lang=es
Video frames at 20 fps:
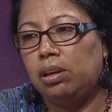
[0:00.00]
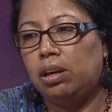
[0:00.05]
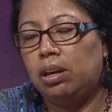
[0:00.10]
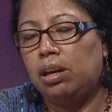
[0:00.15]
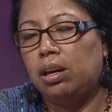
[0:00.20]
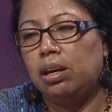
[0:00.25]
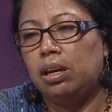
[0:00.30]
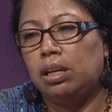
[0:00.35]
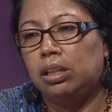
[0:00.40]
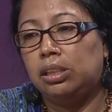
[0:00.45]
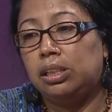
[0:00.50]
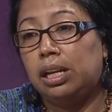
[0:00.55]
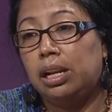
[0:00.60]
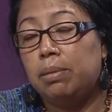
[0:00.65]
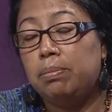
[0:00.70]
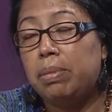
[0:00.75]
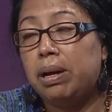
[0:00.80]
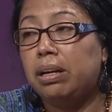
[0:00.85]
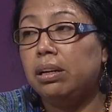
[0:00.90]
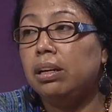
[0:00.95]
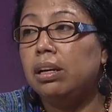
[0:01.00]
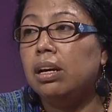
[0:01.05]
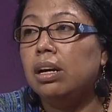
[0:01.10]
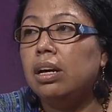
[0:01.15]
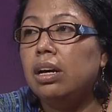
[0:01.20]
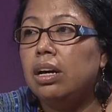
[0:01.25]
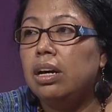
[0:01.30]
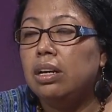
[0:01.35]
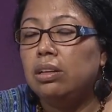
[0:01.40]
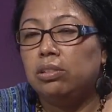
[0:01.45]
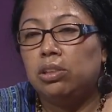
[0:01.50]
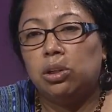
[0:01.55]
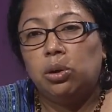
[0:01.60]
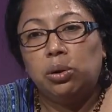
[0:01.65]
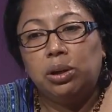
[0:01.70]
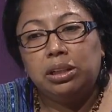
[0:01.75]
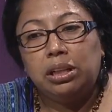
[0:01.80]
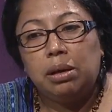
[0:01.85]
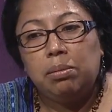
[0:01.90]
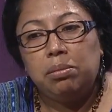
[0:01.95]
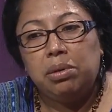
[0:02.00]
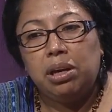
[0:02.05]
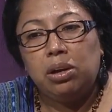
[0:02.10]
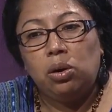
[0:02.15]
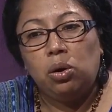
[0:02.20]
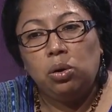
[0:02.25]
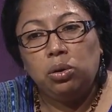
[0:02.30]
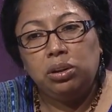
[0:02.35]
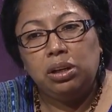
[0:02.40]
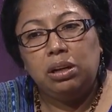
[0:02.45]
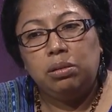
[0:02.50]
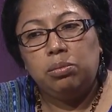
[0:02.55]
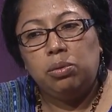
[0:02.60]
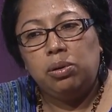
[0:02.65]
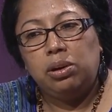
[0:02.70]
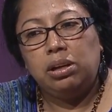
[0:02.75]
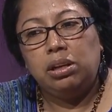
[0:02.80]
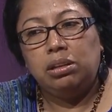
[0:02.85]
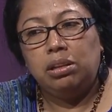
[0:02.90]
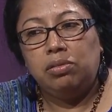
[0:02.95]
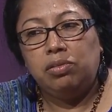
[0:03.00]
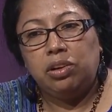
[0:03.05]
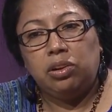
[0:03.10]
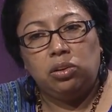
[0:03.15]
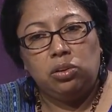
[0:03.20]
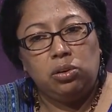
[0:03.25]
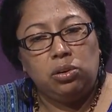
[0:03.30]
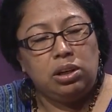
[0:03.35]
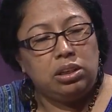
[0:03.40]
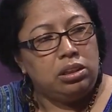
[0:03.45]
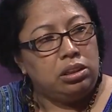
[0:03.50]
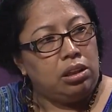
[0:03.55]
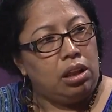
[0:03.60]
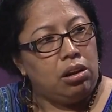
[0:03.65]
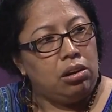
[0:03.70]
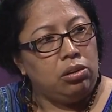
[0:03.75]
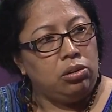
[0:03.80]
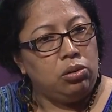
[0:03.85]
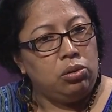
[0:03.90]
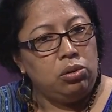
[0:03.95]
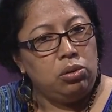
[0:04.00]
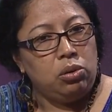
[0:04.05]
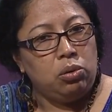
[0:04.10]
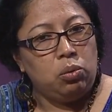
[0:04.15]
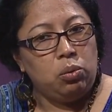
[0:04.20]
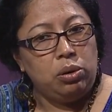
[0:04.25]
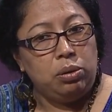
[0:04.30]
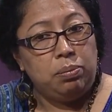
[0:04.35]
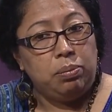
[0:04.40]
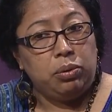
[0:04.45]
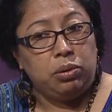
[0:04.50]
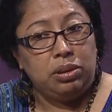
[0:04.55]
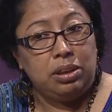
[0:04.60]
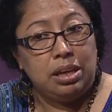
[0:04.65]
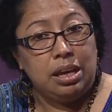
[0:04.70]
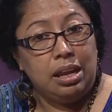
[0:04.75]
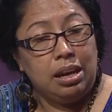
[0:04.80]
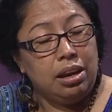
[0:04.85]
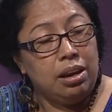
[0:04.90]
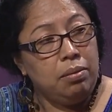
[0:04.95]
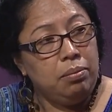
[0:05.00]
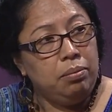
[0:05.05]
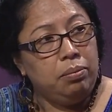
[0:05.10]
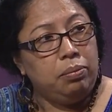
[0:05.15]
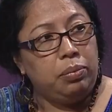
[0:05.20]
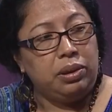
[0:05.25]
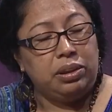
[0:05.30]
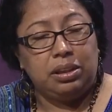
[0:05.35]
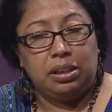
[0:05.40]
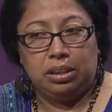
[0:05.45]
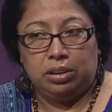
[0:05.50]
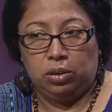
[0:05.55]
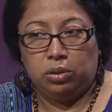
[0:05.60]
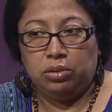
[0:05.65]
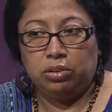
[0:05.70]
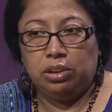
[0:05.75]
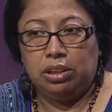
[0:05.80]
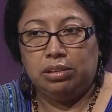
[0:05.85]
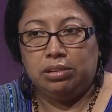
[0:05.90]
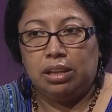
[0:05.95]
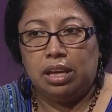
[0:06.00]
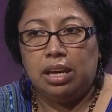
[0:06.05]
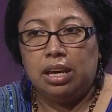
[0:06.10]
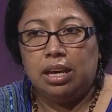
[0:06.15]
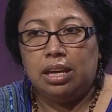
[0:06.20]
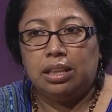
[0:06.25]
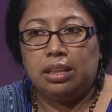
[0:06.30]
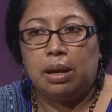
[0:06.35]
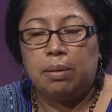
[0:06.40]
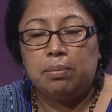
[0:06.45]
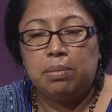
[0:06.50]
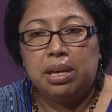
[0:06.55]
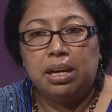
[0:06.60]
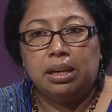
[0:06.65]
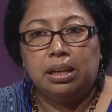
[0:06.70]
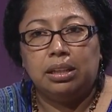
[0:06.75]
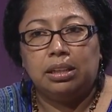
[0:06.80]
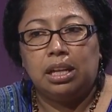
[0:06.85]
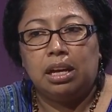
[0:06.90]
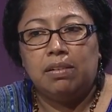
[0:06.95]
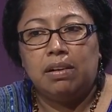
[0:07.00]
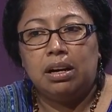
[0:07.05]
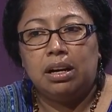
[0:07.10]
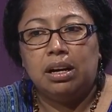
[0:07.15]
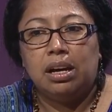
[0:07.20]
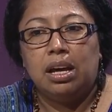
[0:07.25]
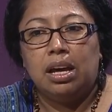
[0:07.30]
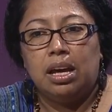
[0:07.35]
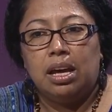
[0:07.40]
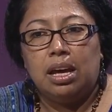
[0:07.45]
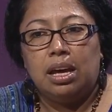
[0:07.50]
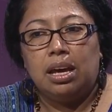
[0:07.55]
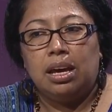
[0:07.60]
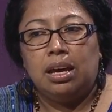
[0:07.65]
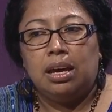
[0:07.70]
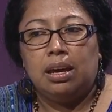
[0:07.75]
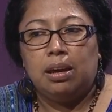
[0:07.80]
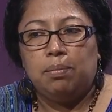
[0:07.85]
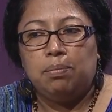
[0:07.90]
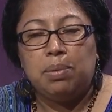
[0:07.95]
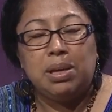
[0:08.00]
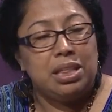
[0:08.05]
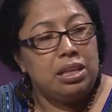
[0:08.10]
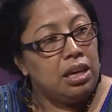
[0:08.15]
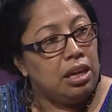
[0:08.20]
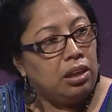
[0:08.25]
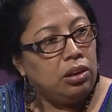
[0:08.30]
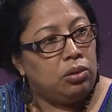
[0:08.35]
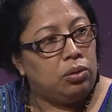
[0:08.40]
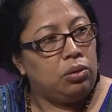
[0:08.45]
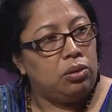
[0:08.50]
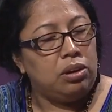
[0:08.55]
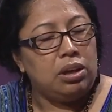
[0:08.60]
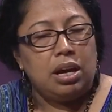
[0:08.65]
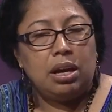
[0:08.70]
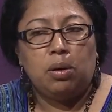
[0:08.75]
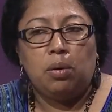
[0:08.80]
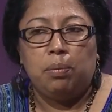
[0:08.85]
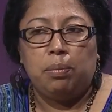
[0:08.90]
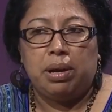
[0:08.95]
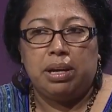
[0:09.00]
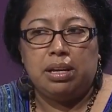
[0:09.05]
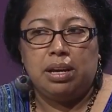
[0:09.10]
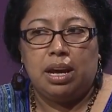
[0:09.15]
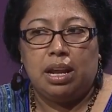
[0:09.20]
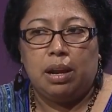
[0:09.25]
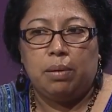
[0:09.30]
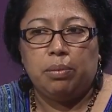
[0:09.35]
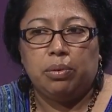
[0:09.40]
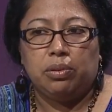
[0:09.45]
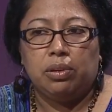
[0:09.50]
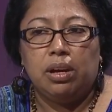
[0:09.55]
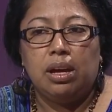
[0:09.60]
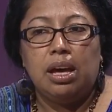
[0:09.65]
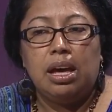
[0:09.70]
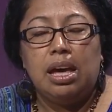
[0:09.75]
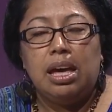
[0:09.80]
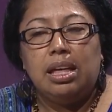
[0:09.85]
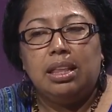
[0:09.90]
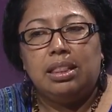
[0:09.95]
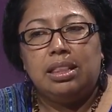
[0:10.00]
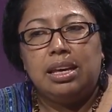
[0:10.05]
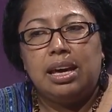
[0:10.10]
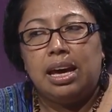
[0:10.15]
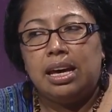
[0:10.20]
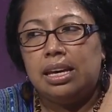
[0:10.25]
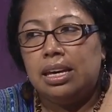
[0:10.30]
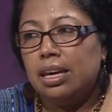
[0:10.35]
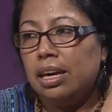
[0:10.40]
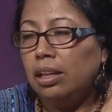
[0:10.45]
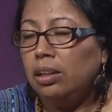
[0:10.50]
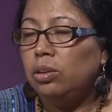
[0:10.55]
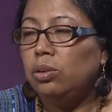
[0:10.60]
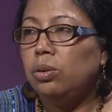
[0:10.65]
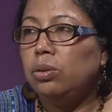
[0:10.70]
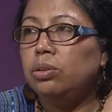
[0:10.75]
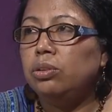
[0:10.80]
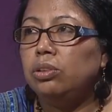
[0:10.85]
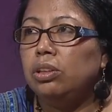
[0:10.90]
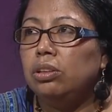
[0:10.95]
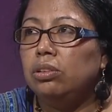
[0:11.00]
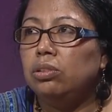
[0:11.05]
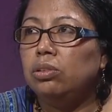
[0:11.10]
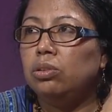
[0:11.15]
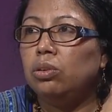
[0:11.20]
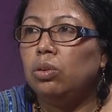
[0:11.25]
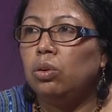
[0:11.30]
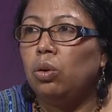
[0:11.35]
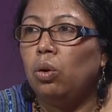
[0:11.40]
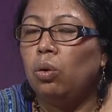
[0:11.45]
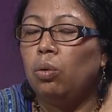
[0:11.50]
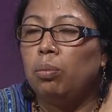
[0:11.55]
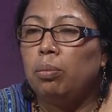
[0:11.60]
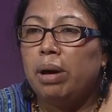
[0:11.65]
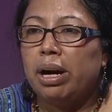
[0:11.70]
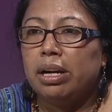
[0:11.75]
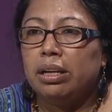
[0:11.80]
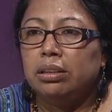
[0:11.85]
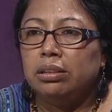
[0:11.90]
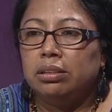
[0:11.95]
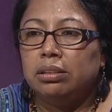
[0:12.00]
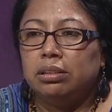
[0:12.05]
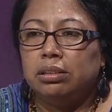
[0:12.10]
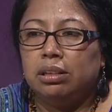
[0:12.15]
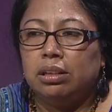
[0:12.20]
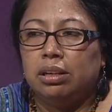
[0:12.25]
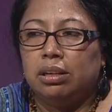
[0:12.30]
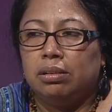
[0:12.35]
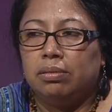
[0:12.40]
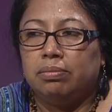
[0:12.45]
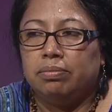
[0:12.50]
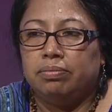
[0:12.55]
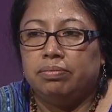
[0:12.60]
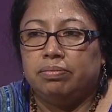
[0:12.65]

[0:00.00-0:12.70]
eh, en Xalapán, sino que también otras mujeres defensoras de territorio, cuerpo, tierra, pues entonces eh, también estaban eh, pidiendo que acompañáramos. De ahí entonces, con más eh,